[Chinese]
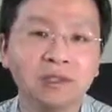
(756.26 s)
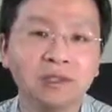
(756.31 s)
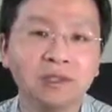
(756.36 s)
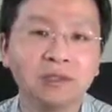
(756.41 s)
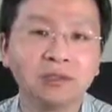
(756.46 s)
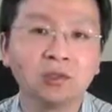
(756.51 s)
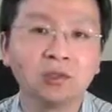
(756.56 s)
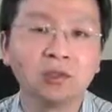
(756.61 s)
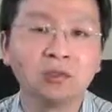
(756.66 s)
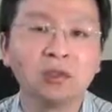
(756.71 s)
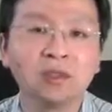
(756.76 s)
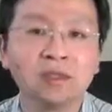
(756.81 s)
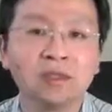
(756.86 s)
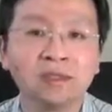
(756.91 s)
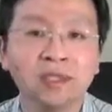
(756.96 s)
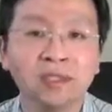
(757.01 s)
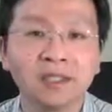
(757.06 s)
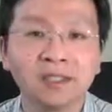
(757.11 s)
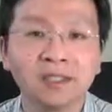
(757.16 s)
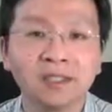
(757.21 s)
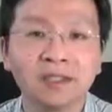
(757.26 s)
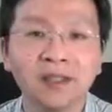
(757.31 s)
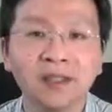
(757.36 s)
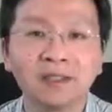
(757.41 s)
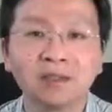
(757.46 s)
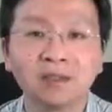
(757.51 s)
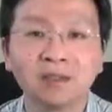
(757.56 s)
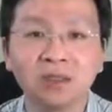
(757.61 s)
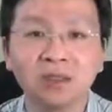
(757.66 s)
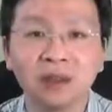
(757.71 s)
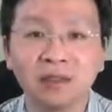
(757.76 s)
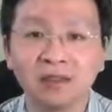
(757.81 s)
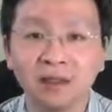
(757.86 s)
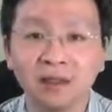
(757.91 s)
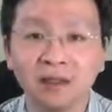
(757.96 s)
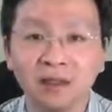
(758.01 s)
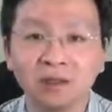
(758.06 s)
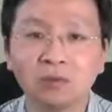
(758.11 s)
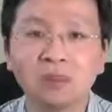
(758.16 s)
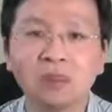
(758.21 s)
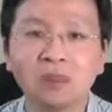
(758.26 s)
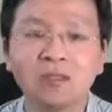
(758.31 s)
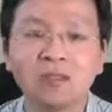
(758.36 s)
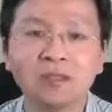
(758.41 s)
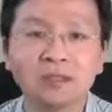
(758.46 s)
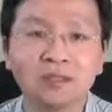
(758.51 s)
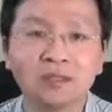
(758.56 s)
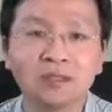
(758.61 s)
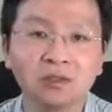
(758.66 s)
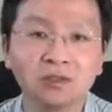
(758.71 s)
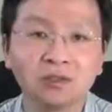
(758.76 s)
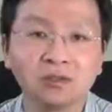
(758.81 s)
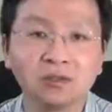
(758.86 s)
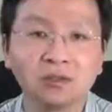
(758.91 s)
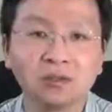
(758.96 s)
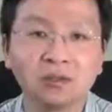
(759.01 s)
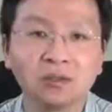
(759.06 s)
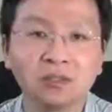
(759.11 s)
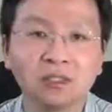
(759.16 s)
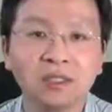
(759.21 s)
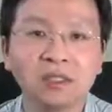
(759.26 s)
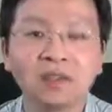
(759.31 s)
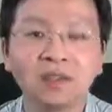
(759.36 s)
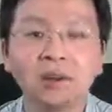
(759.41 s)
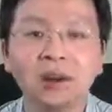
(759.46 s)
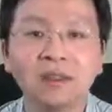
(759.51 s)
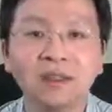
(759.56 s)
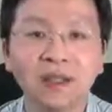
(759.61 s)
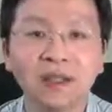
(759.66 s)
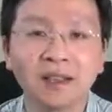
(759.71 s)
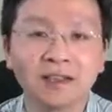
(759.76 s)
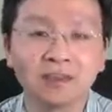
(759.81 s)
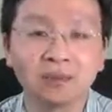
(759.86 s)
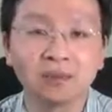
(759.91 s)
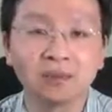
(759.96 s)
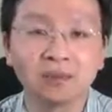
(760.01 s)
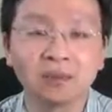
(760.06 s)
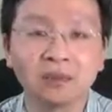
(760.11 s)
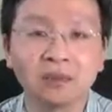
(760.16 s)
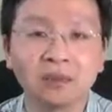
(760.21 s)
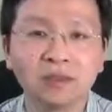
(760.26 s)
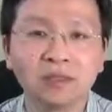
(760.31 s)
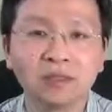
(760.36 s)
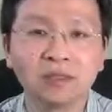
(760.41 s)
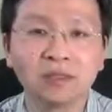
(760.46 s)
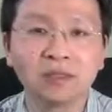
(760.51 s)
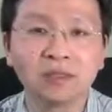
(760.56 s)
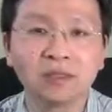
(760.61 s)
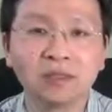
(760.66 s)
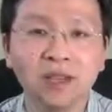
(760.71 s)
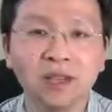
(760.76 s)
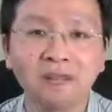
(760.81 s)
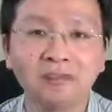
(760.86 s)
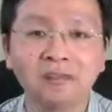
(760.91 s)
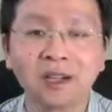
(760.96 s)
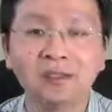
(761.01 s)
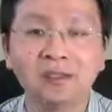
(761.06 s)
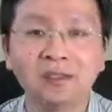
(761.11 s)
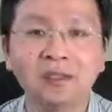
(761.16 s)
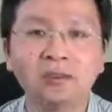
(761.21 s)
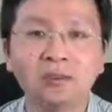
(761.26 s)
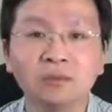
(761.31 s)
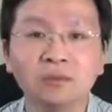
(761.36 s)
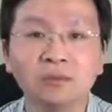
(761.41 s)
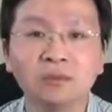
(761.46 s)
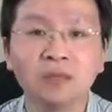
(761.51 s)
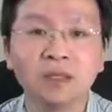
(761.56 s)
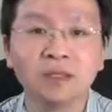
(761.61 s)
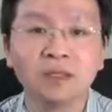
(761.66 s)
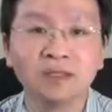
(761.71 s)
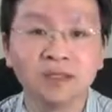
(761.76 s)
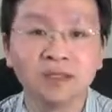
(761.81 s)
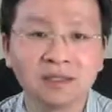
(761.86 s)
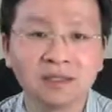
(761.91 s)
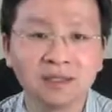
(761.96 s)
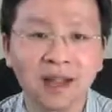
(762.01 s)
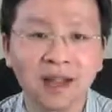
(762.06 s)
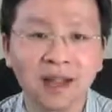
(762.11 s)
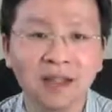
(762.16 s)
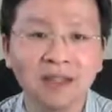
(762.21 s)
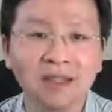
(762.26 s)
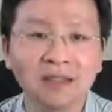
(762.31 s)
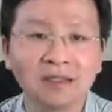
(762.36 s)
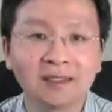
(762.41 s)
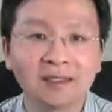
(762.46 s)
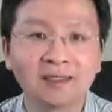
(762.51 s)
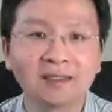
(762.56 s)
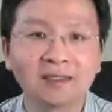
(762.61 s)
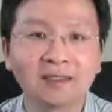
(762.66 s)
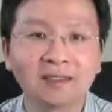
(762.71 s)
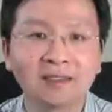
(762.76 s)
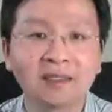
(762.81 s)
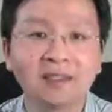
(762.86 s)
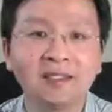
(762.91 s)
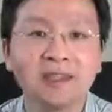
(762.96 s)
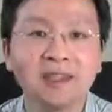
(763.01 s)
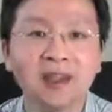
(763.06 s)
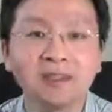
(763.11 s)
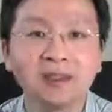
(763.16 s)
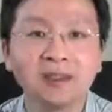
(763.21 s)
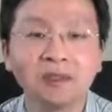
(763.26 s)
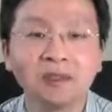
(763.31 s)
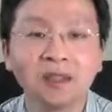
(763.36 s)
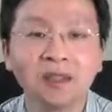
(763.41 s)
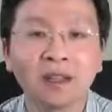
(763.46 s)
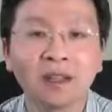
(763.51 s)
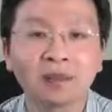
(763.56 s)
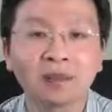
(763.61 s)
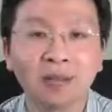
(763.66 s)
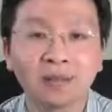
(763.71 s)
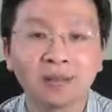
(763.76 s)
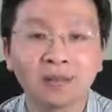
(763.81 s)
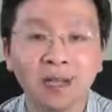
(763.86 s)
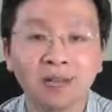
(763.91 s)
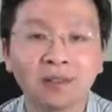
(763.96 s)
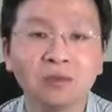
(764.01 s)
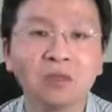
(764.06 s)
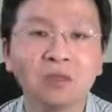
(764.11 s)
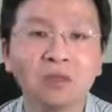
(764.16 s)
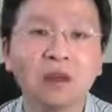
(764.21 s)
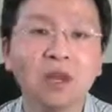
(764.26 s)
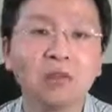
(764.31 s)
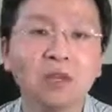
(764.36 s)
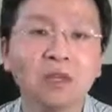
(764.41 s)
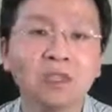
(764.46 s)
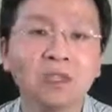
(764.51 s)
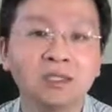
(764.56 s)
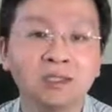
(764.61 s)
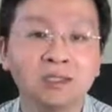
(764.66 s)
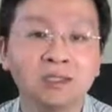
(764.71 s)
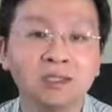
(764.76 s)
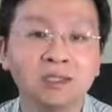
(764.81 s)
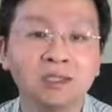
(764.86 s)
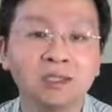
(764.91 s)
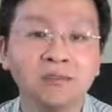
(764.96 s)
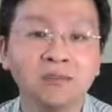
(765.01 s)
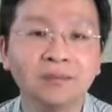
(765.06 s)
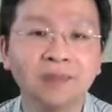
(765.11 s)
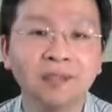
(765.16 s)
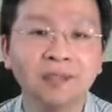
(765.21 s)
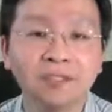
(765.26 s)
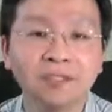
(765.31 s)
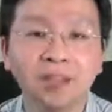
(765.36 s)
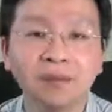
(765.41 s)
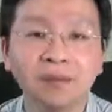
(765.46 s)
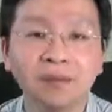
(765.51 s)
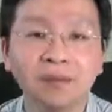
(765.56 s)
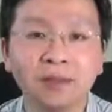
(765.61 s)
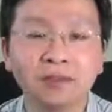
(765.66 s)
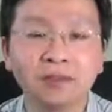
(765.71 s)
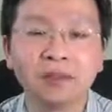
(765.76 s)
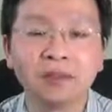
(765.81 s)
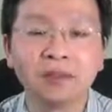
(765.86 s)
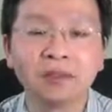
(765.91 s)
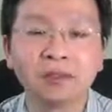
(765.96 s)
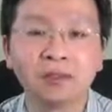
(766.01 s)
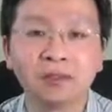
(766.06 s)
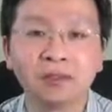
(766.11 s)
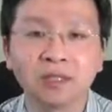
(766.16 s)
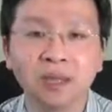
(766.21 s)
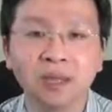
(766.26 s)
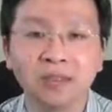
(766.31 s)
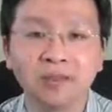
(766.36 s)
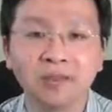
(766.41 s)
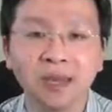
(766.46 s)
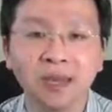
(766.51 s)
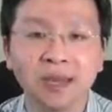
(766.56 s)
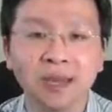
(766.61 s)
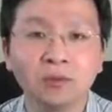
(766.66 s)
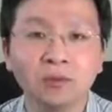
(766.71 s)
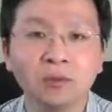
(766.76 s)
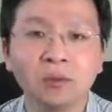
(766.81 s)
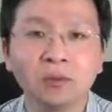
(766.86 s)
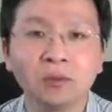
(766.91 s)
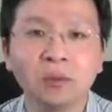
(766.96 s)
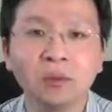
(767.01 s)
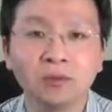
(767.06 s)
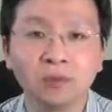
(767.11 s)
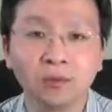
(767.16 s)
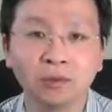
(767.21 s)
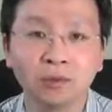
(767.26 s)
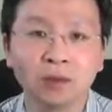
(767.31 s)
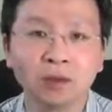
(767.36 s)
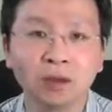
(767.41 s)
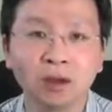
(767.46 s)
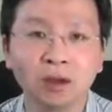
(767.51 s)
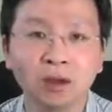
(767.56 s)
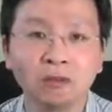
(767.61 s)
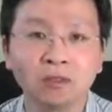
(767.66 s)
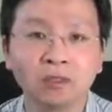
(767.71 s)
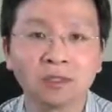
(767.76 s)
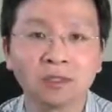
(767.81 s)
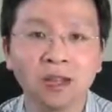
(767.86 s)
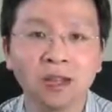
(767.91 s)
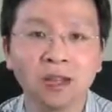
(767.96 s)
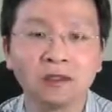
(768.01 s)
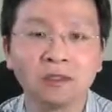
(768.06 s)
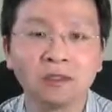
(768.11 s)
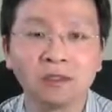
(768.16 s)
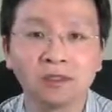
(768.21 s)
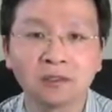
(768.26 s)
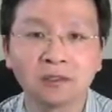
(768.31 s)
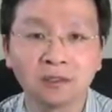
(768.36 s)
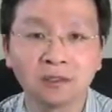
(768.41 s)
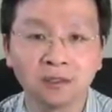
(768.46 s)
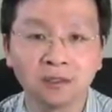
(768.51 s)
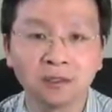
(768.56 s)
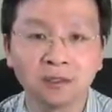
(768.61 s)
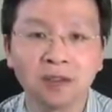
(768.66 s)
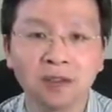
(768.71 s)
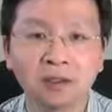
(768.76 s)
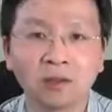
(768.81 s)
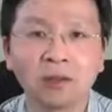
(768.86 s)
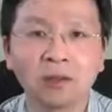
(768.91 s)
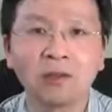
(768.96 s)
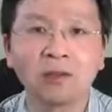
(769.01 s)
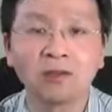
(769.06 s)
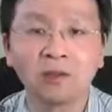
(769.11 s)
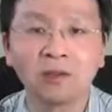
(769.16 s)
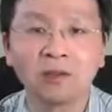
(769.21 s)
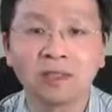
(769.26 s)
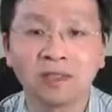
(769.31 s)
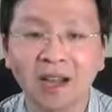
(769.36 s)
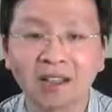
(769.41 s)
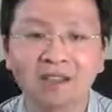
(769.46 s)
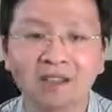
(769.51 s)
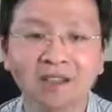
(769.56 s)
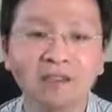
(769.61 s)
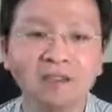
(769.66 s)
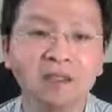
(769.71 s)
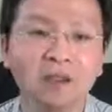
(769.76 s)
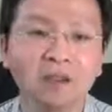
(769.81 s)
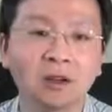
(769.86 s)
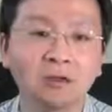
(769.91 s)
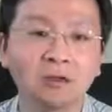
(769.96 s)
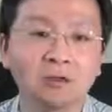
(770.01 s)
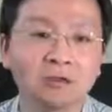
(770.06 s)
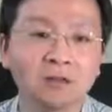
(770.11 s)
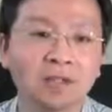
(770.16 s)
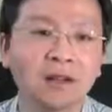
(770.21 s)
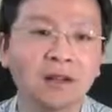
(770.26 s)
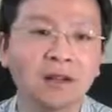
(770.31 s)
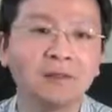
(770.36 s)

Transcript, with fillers: 中国人这些年虽然互联网技术普及、宽带技术普及、上网人群不断增加，但是呢，言论呢却变得越来越谨慎。人们不是走在免于恐惧的道路上，而是走在恐惧加深的道路上。